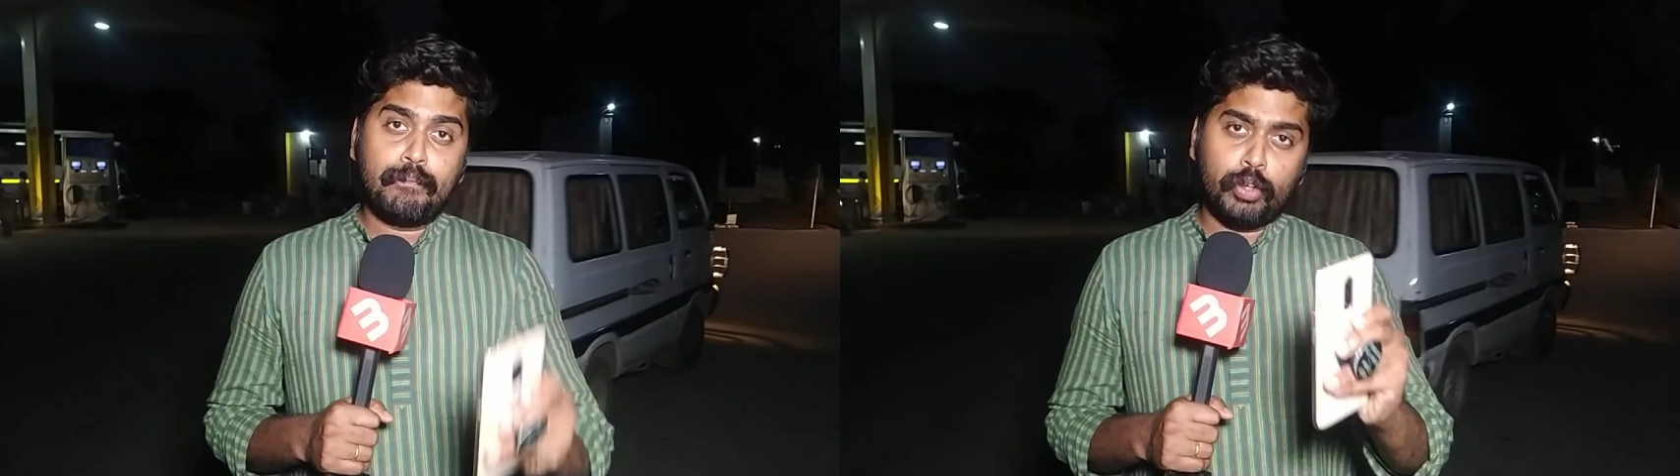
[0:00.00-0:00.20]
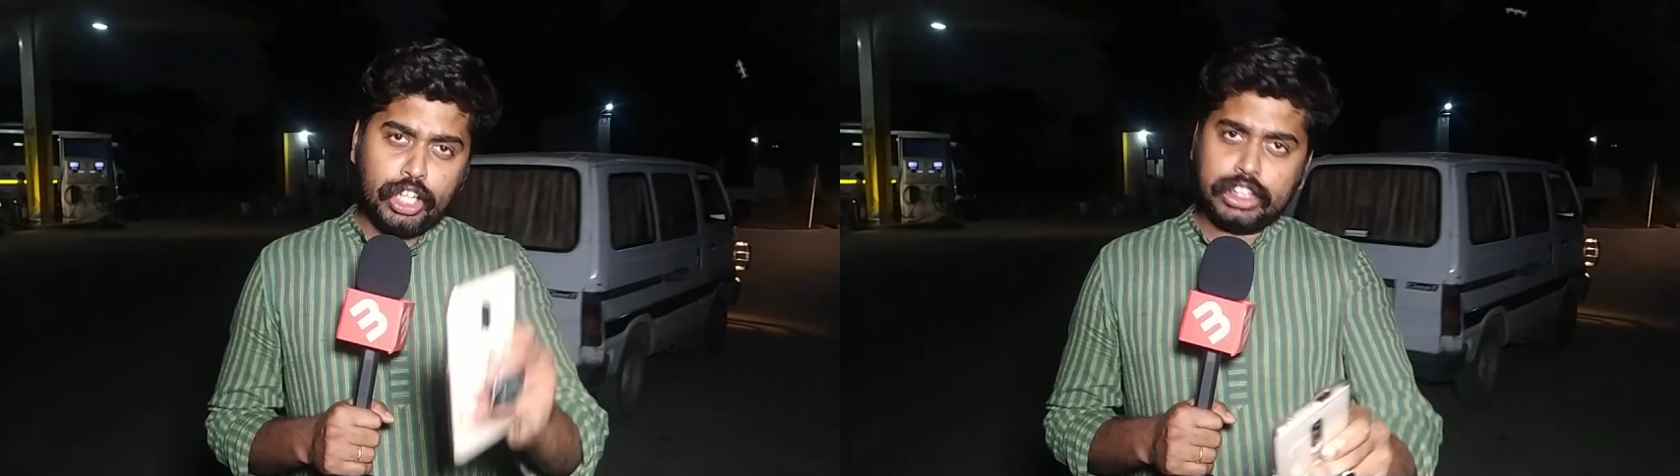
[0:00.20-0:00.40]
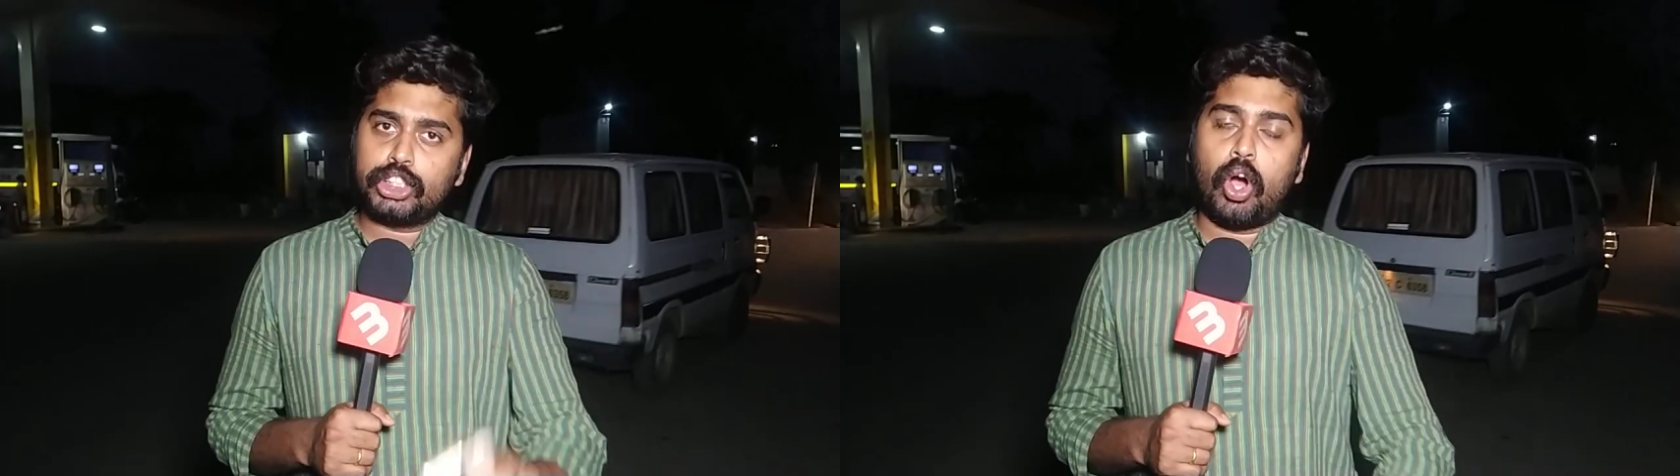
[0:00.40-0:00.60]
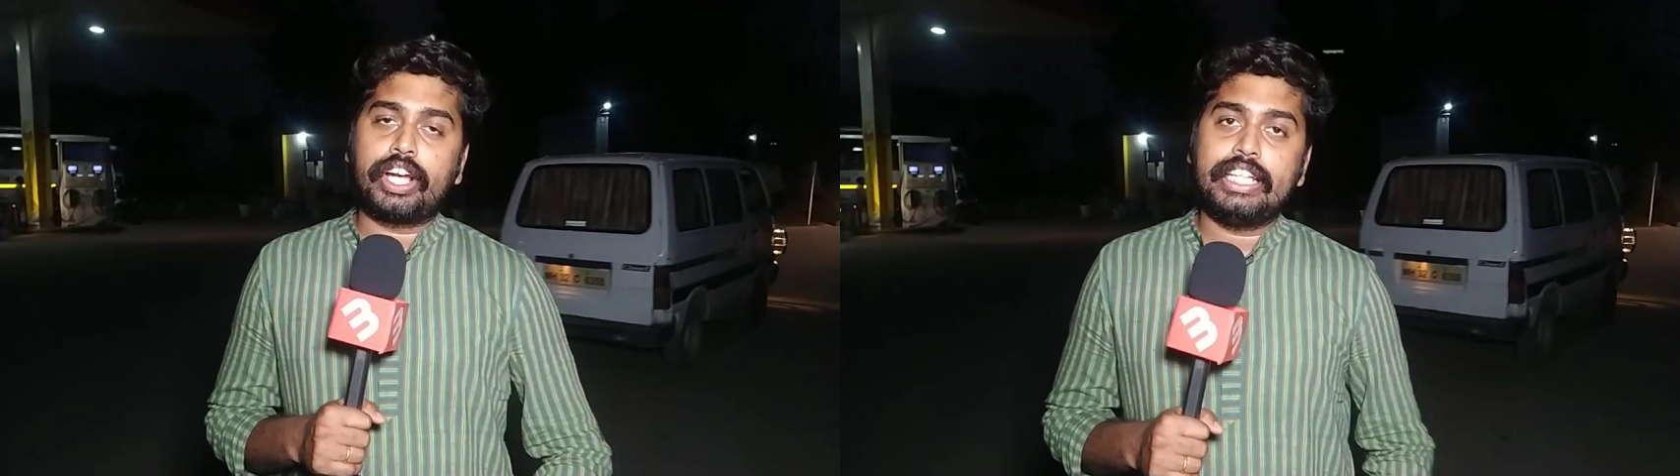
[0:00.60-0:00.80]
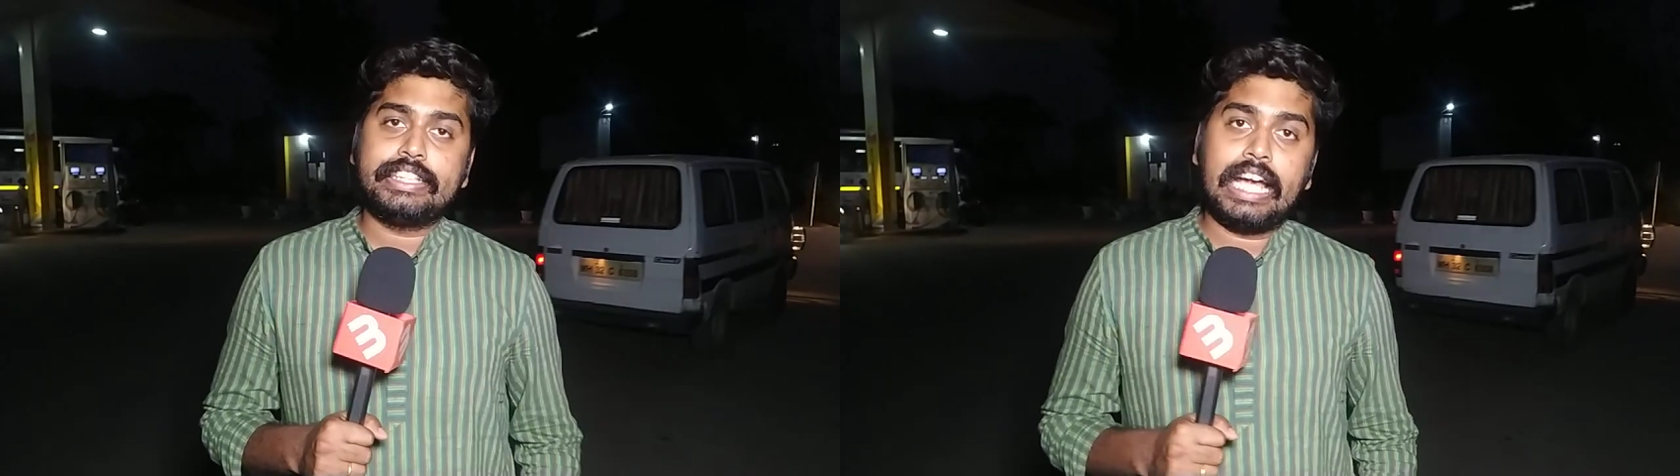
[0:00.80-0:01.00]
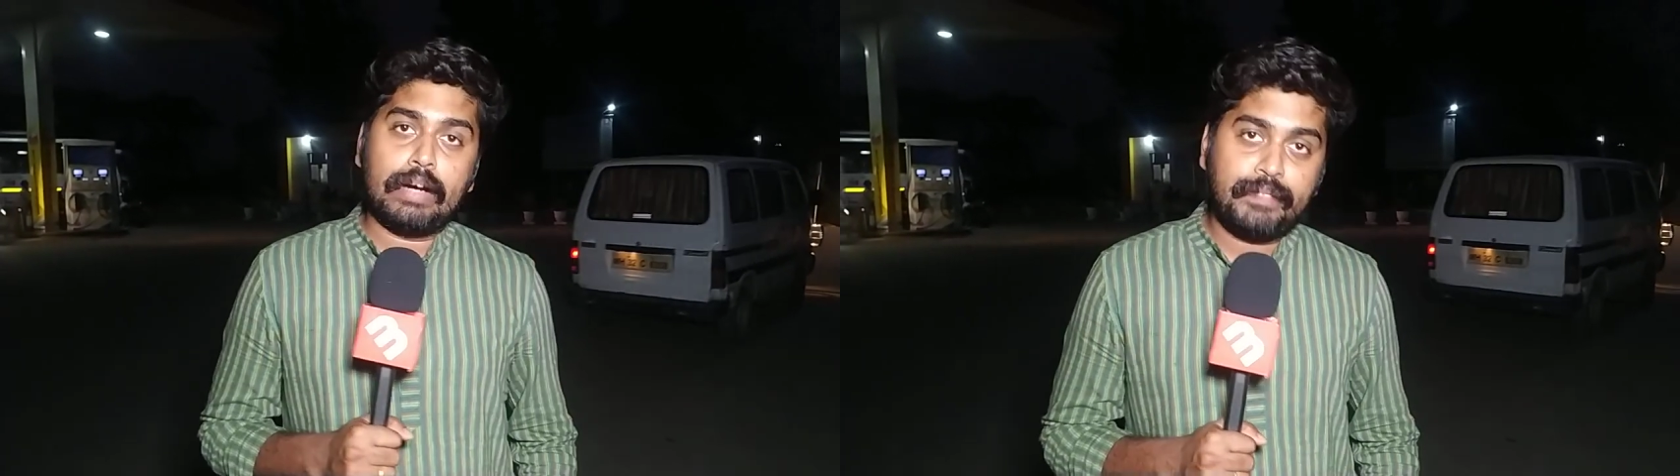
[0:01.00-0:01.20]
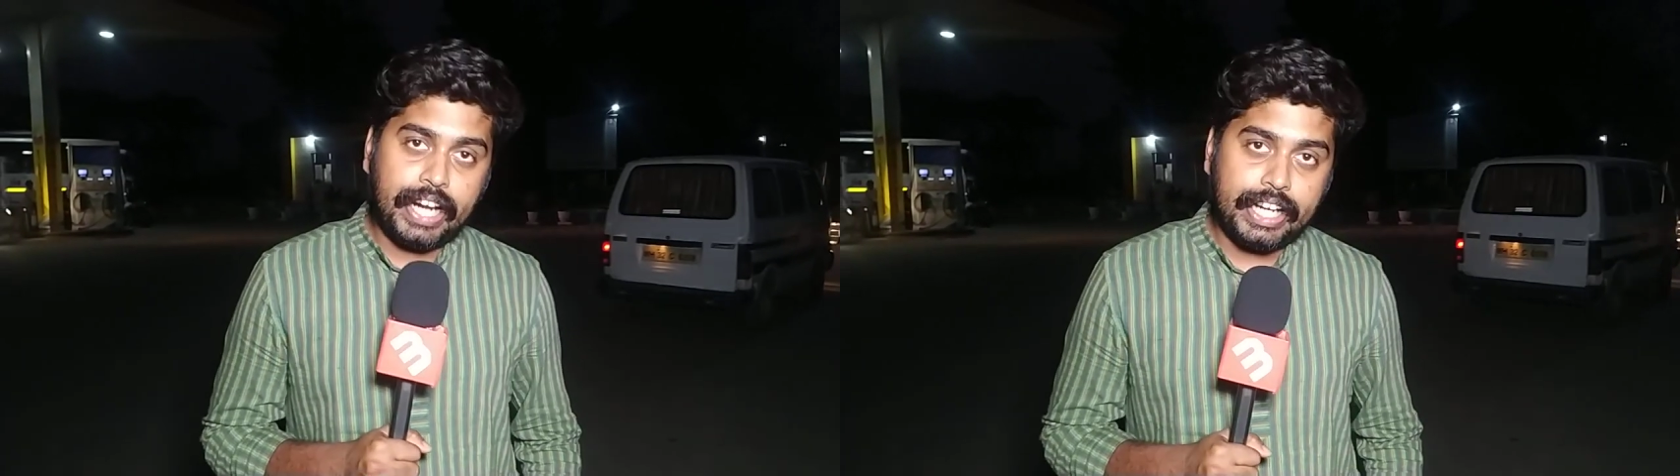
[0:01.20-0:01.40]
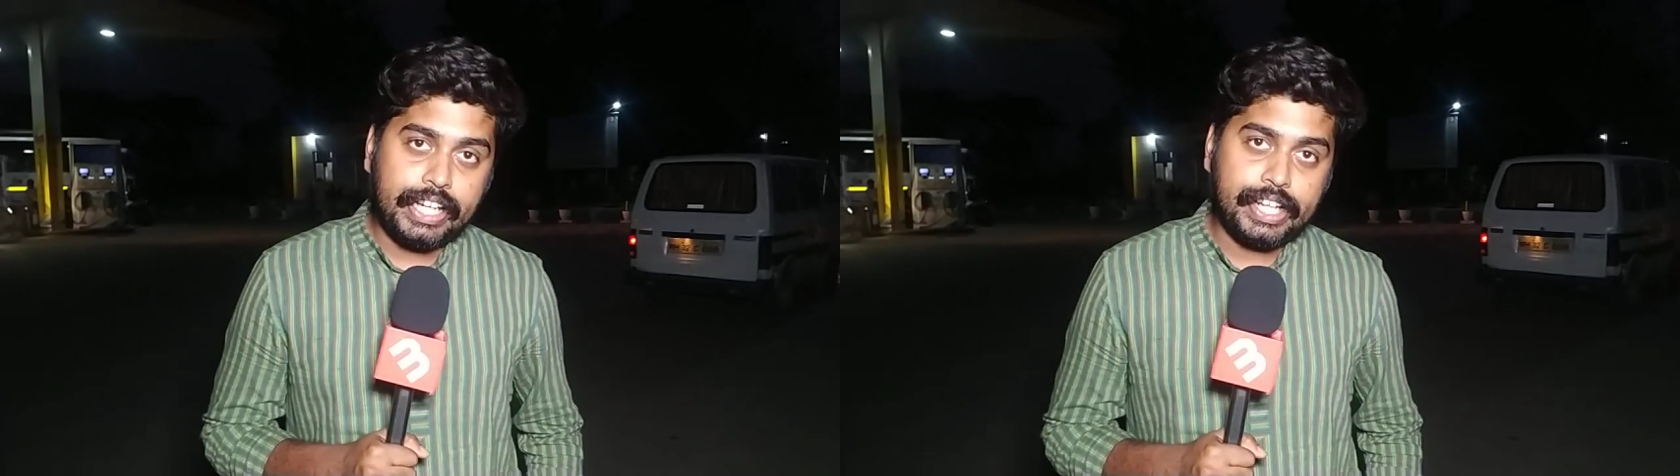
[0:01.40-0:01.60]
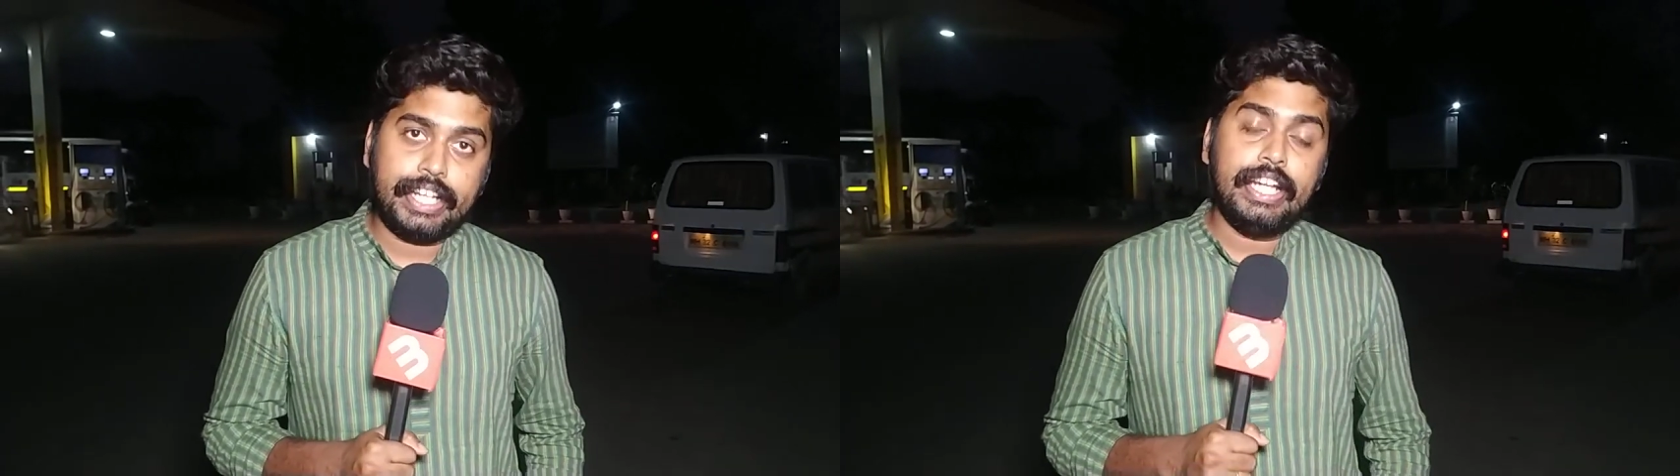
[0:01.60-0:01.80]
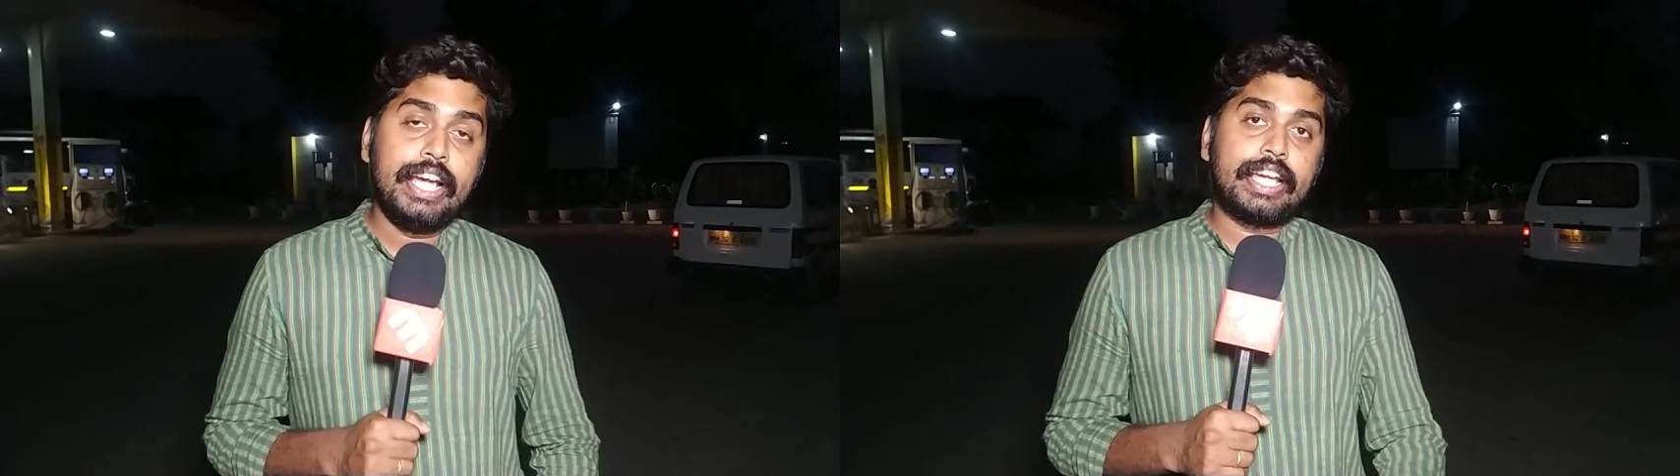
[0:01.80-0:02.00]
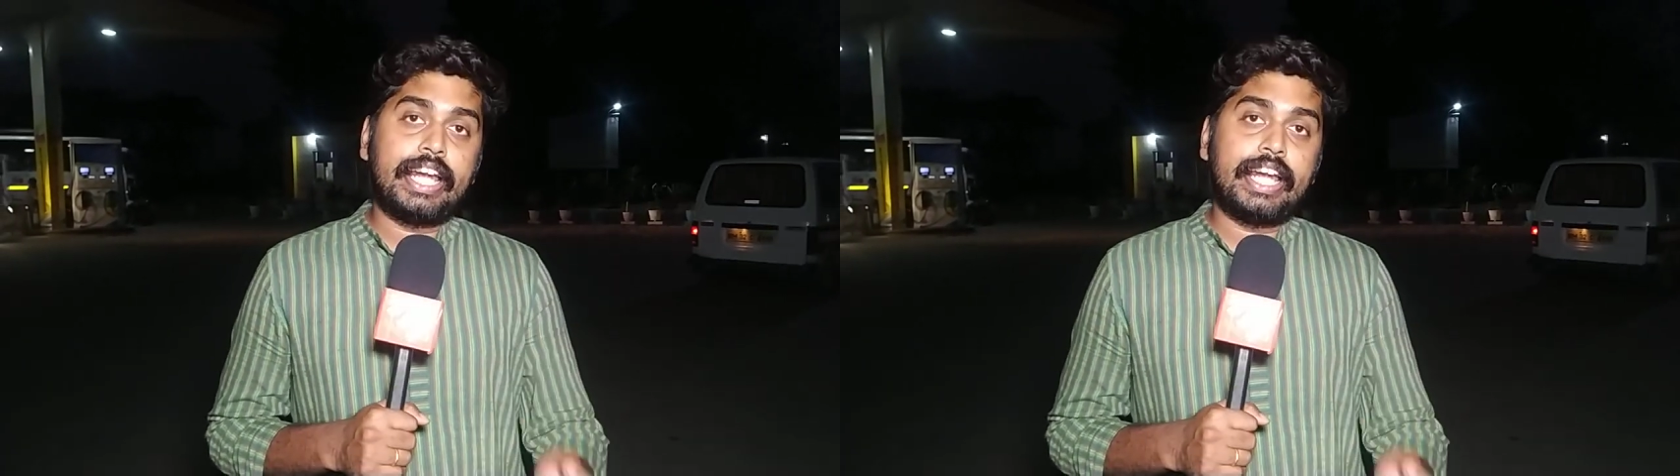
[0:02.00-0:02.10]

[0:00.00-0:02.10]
पुलिस चौकी से अपडेट देगी